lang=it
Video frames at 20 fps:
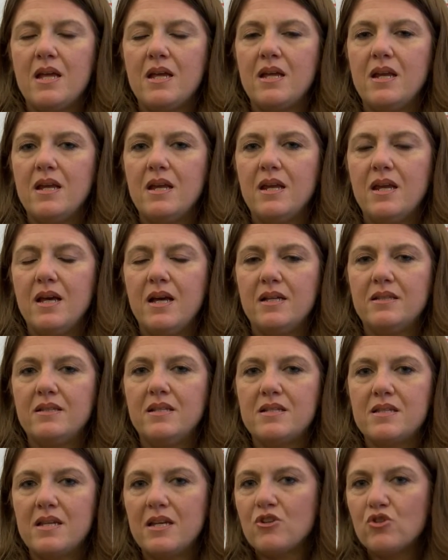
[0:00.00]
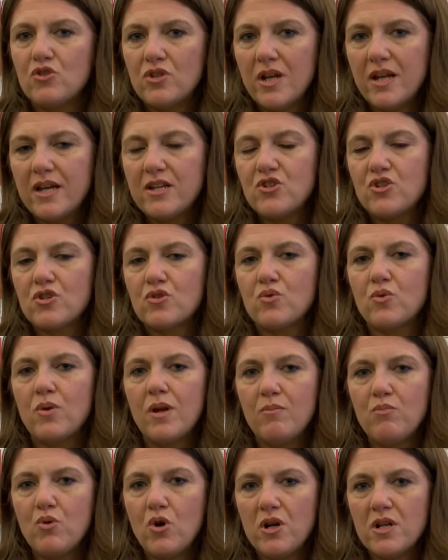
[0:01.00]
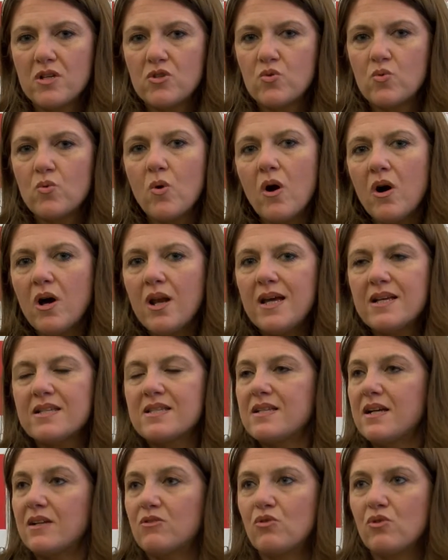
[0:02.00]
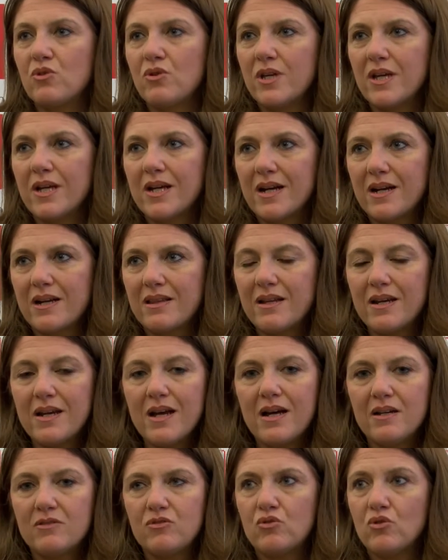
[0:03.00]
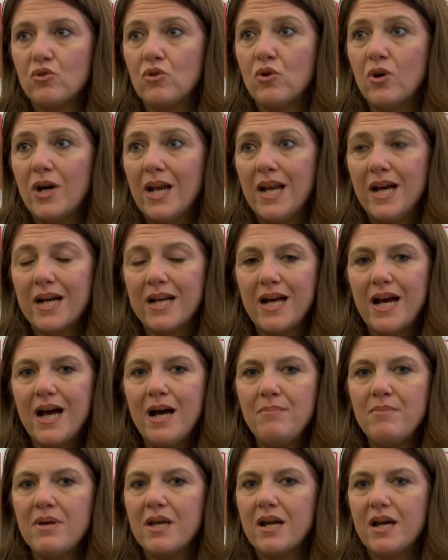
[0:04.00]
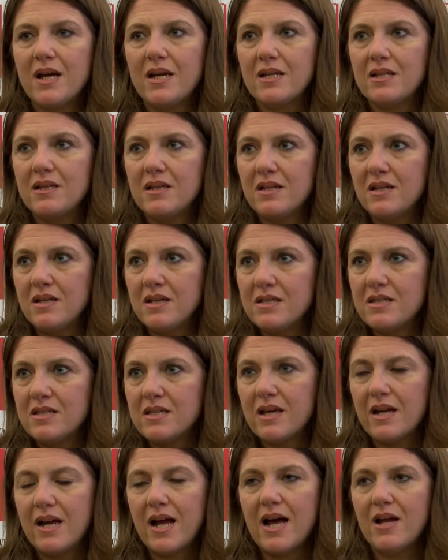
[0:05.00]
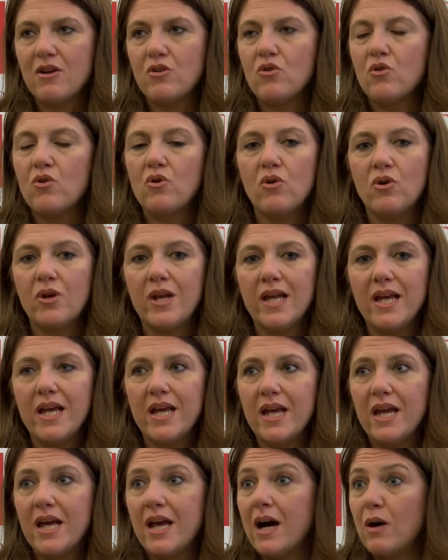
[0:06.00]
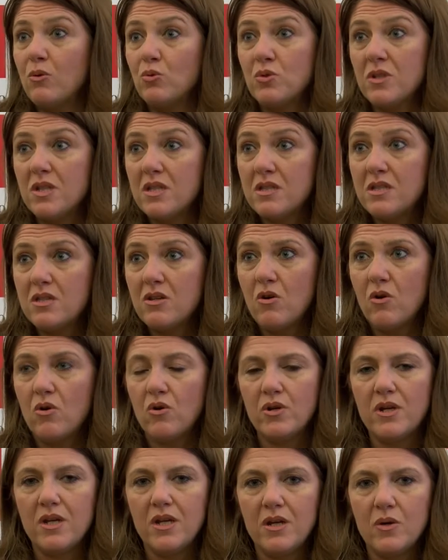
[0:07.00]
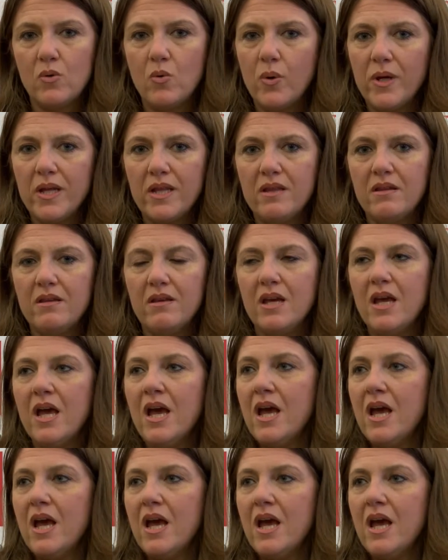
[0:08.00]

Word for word: Il disegno di legge sulla buona scuola è stato incardinato alla Camera ed inizieranno le audizioni, quindi